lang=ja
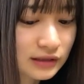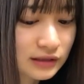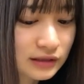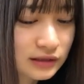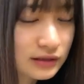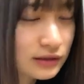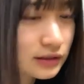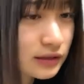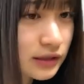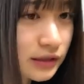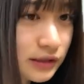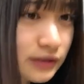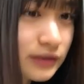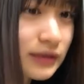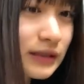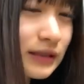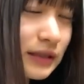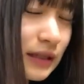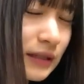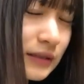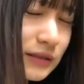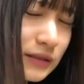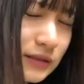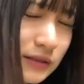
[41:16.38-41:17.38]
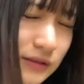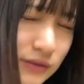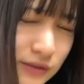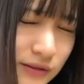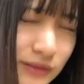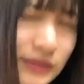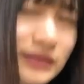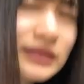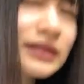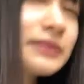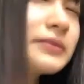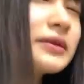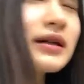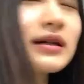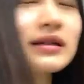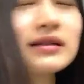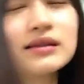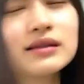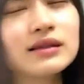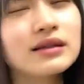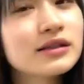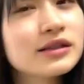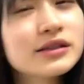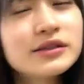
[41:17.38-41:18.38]
急にさすっごい寒かった
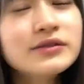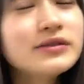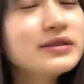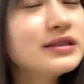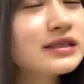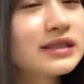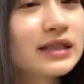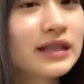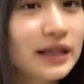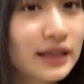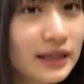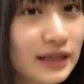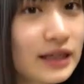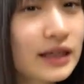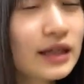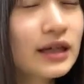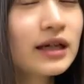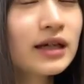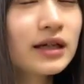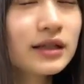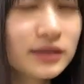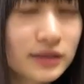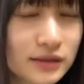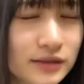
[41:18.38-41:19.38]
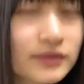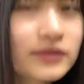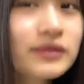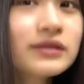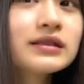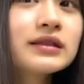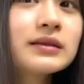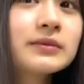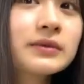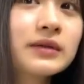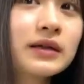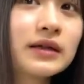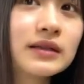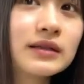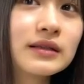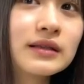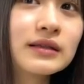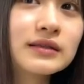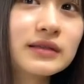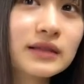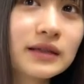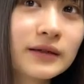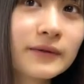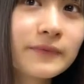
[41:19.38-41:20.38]
急にじゃないねすっごい寒かった
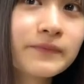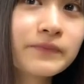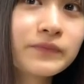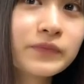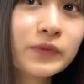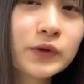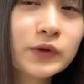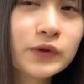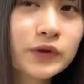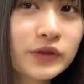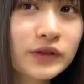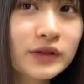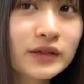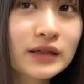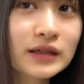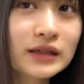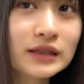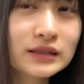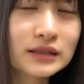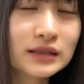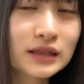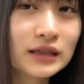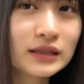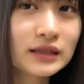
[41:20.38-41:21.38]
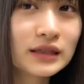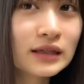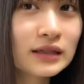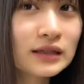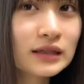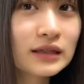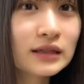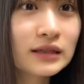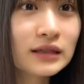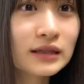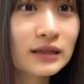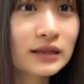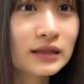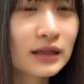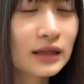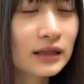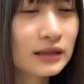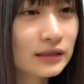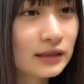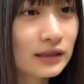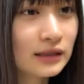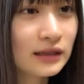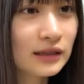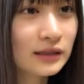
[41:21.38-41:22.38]
さ冬からさだんだんだんだん暖
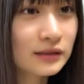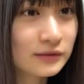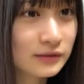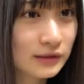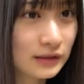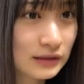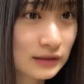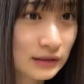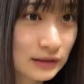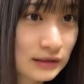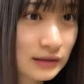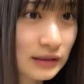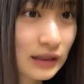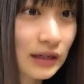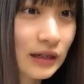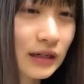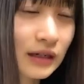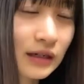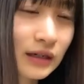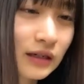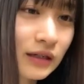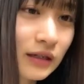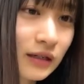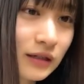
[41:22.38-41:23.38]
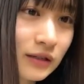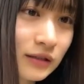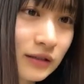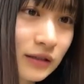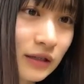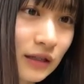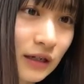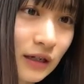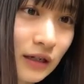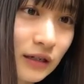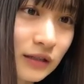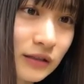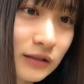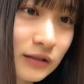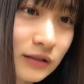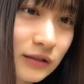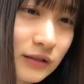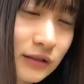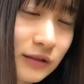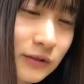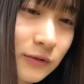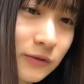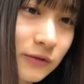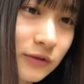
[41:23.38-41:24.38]
かくなってさなんか
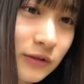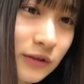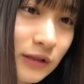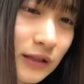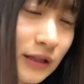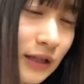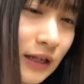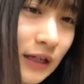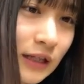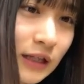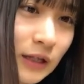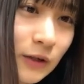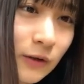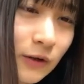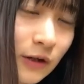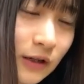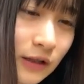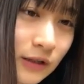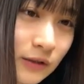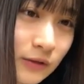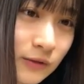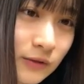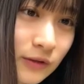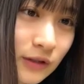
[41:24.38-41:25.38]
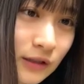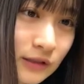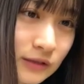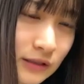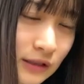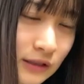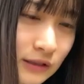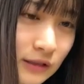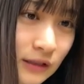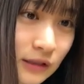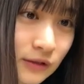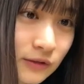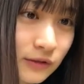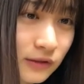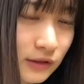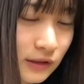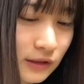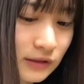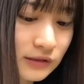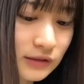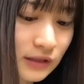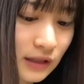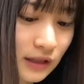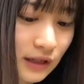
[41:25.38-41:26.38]
綺麗なお花とか桜とかが
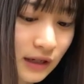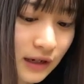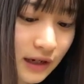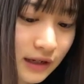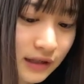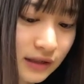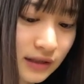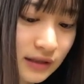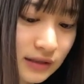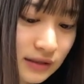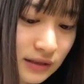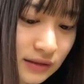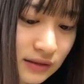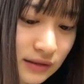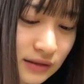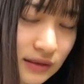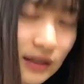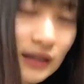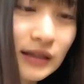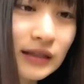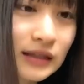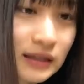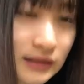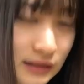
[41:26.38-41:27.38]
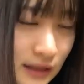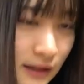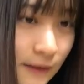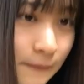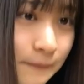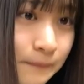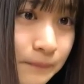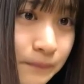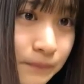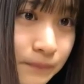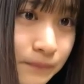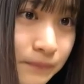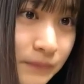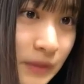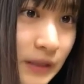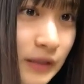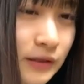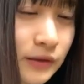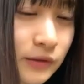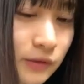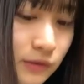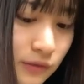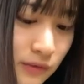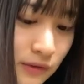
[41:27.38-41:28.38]
さ咲いて咲いてさピンク
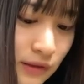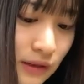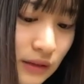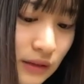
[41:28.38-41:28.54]
とか